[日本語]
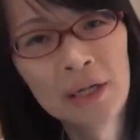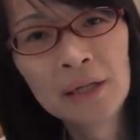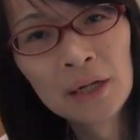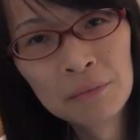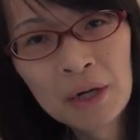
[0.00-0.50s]
な
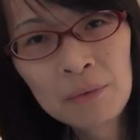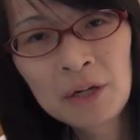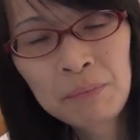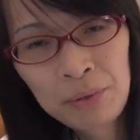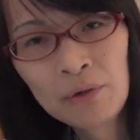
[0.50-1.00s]
んだけど
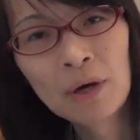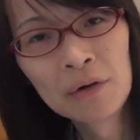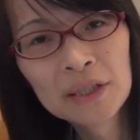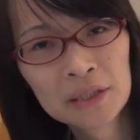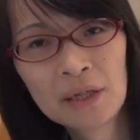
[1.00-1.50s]
MacBookPro は
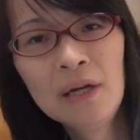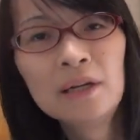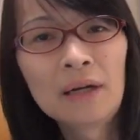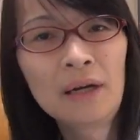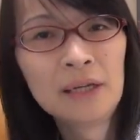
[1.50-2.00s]
これです
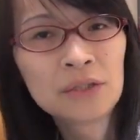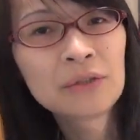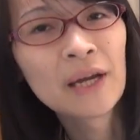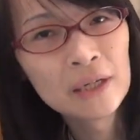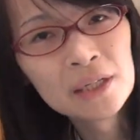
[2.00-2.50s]
初
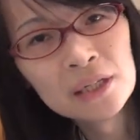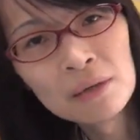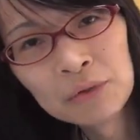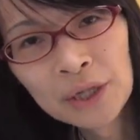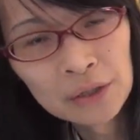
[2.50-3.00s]
代
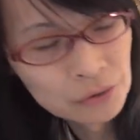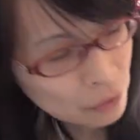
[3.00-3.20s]
リティナモデル